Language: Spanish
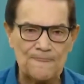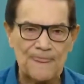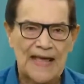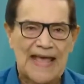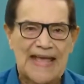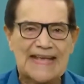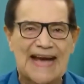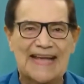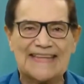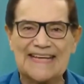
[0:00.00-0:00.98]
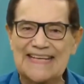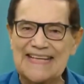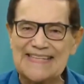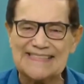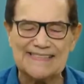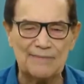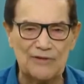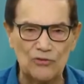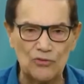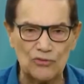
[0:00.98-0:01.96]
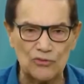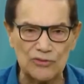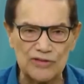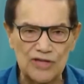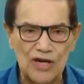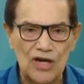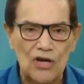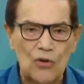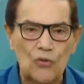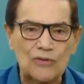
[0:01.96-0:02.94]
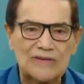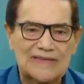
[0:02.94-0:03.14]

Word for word: Cada 15 minutos, un